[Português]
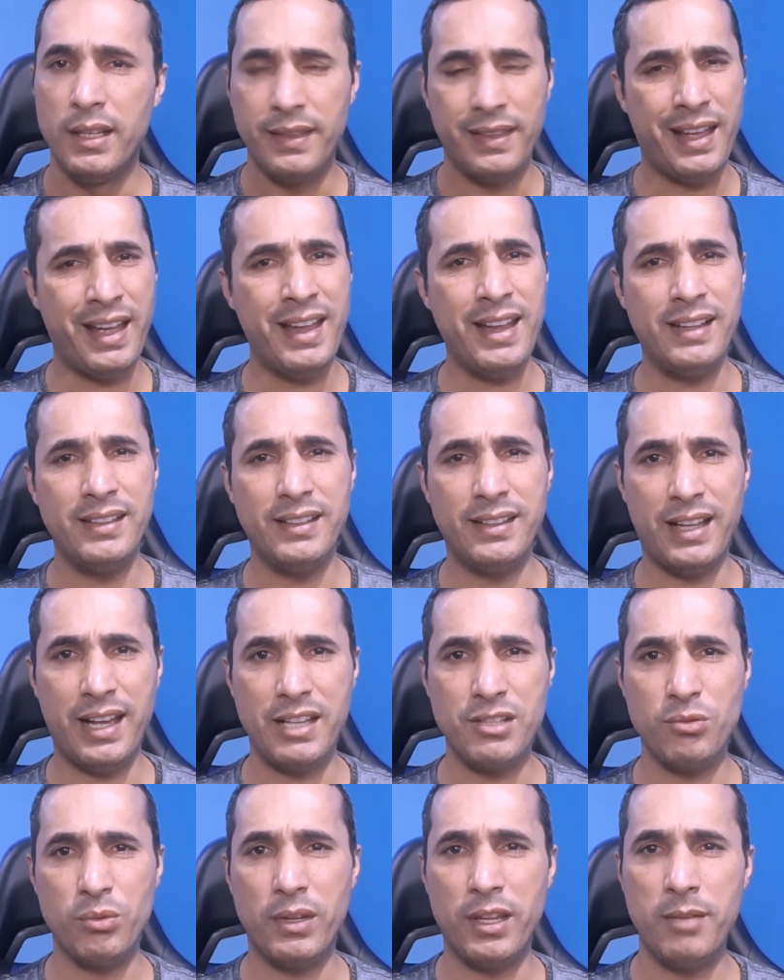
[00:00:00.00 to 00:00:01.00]
Na
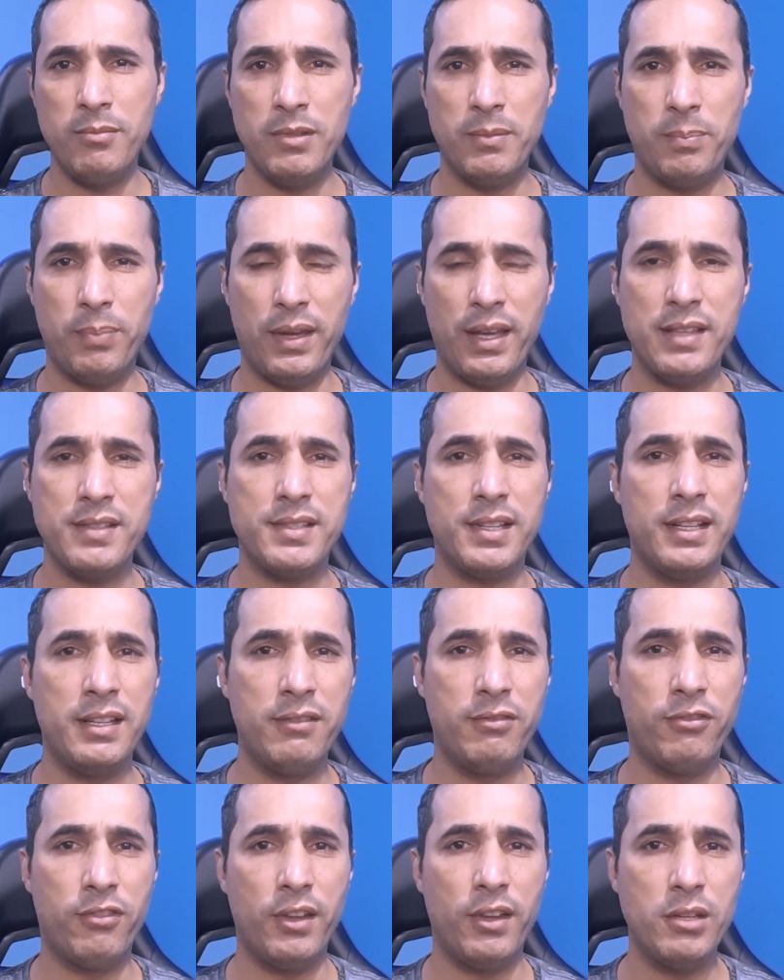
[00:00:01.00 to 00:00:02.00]
realidade, o Game Pass
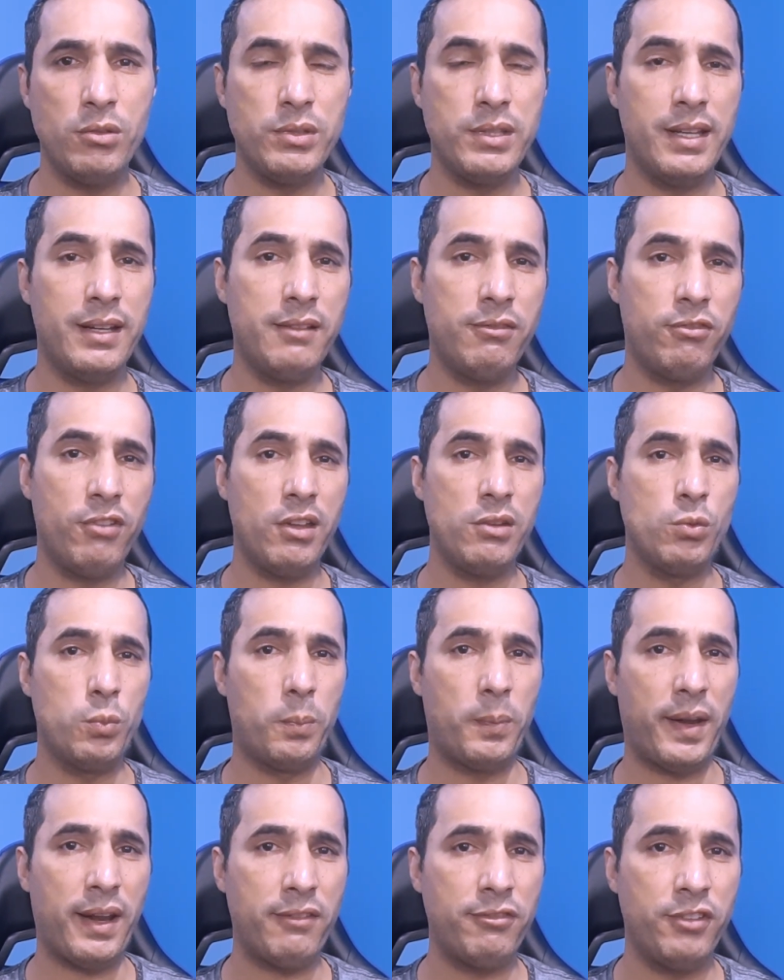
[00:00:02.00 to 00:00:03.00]
ele veio e ele veio
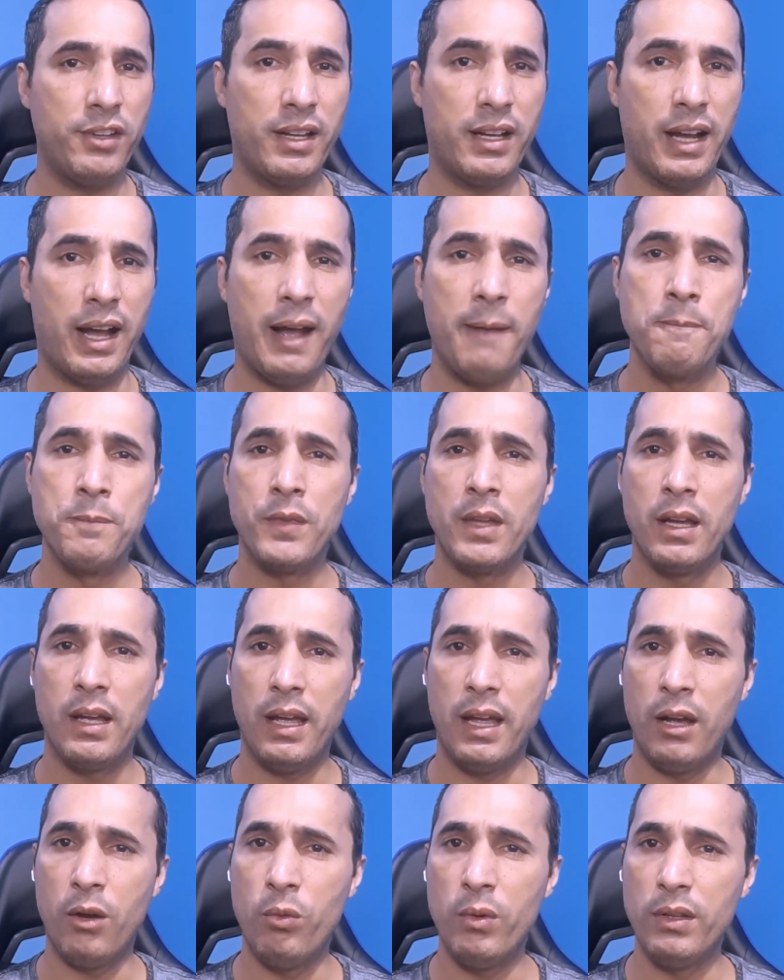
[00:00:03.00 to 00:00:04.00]
para ficar.
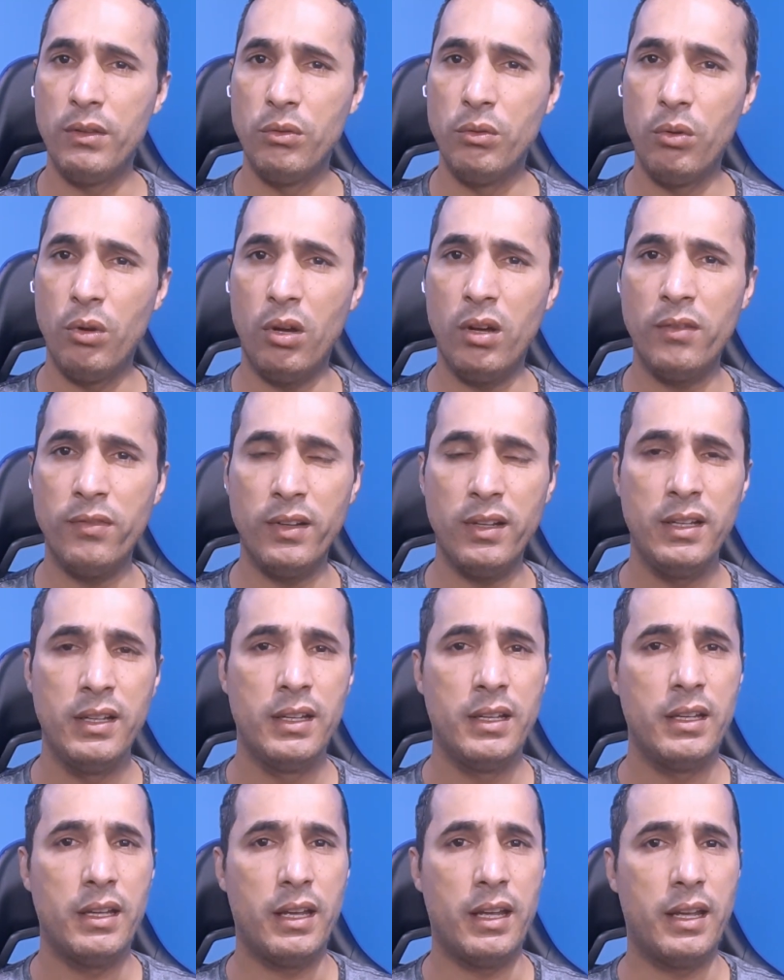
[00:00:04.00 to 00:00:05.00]
É uma nova
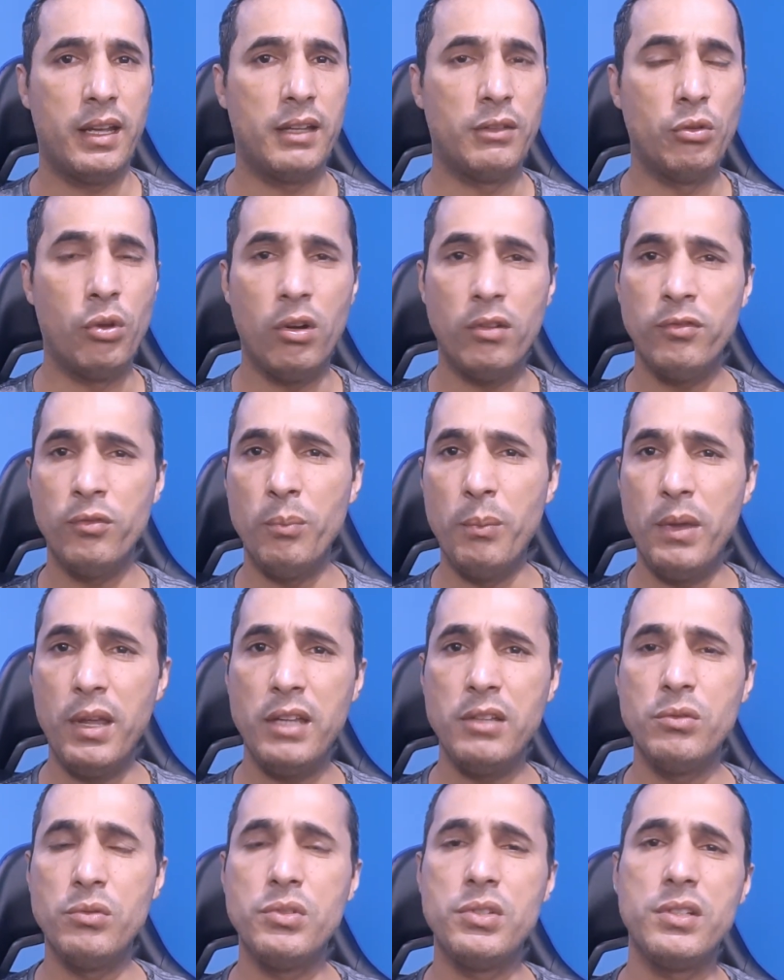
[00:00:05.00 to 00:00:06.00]
é, novo
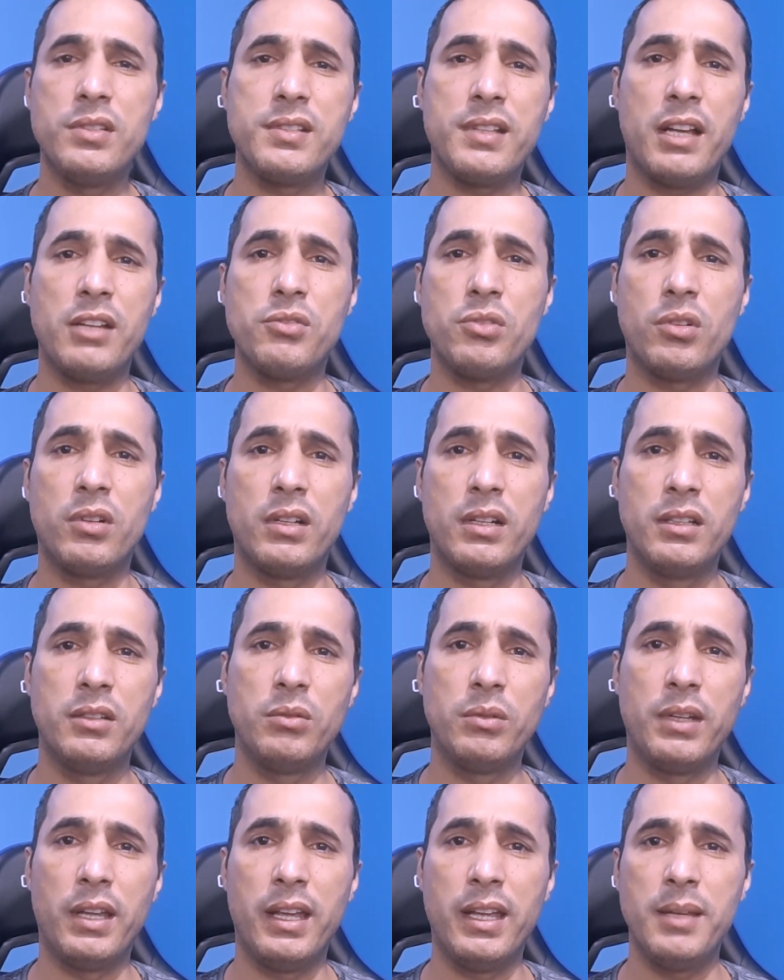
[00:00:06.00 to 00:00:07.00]
meio de estar
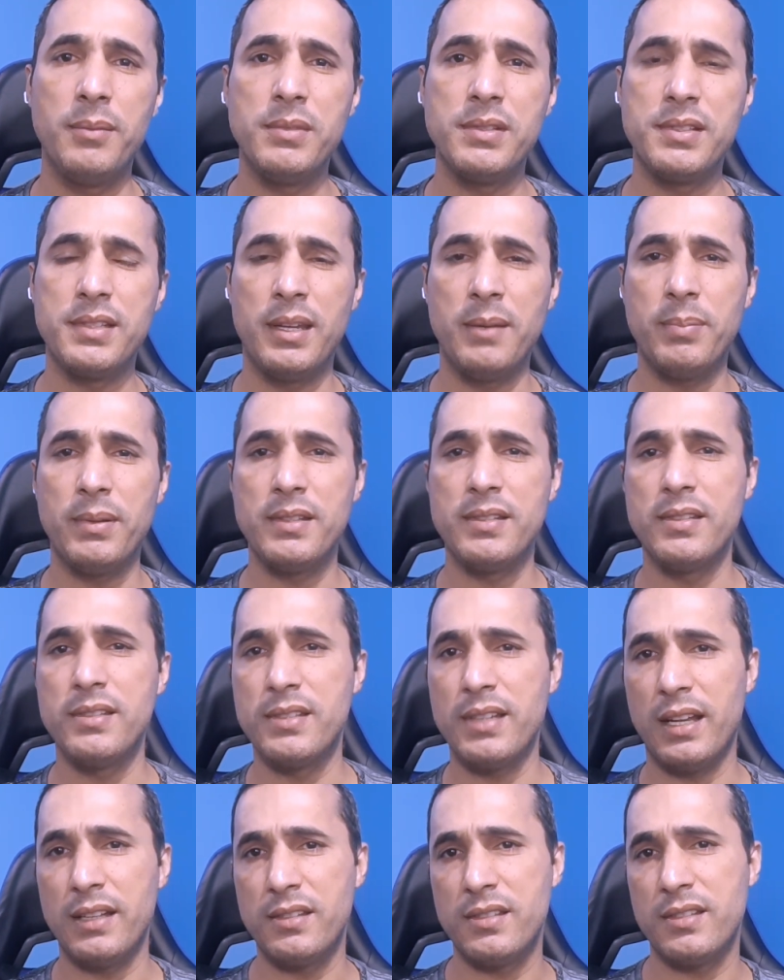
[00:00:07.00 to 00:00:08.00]
jogando games sem
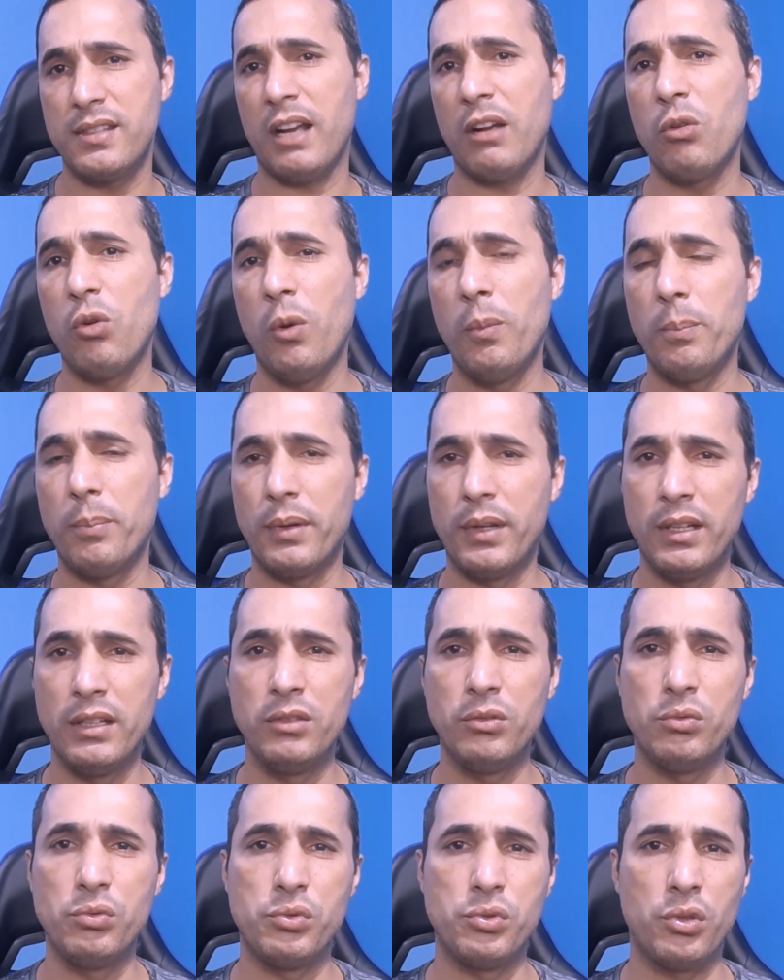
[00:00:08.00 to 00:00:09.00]
precisar de estar
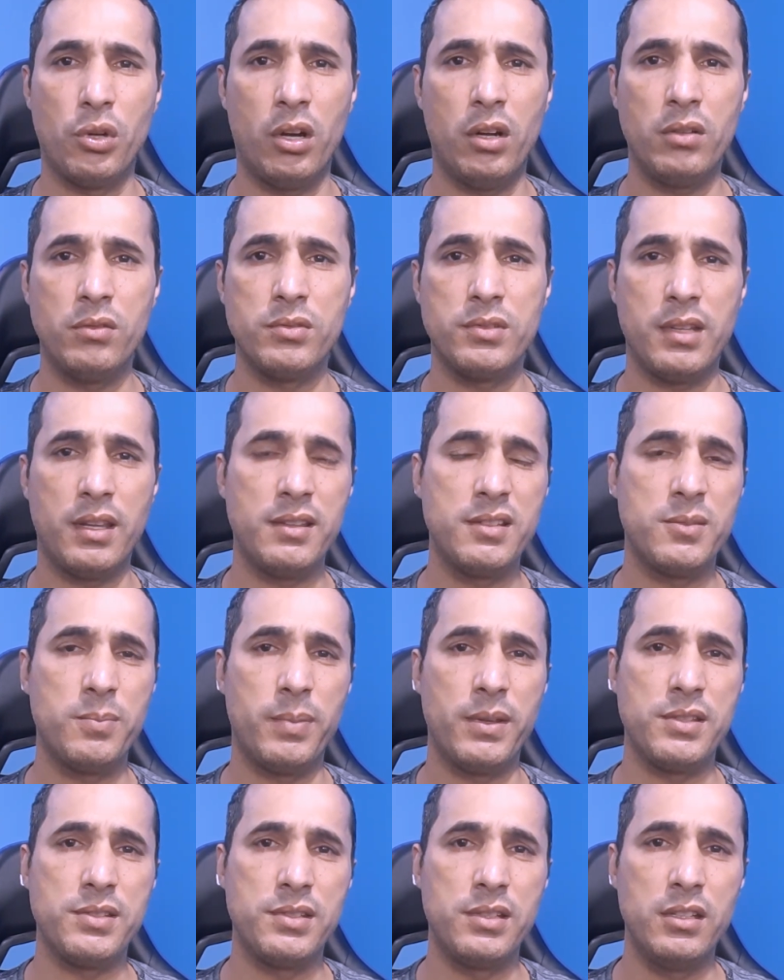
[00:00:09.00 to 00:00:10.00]
comprando jogos em
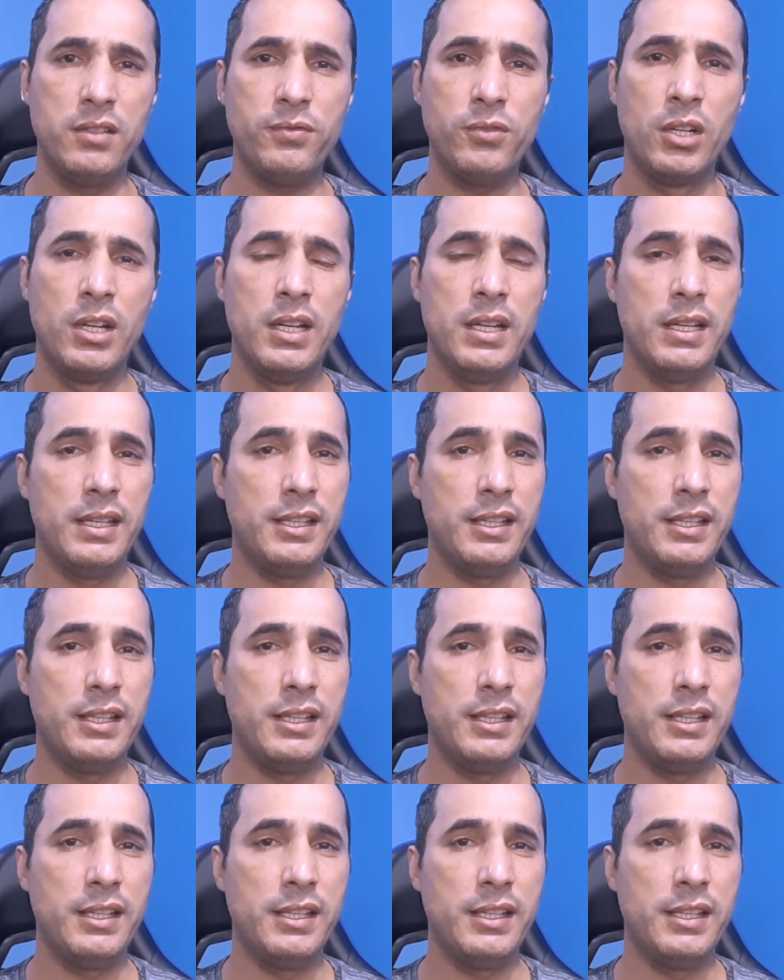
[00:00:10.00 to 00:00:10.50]
específico.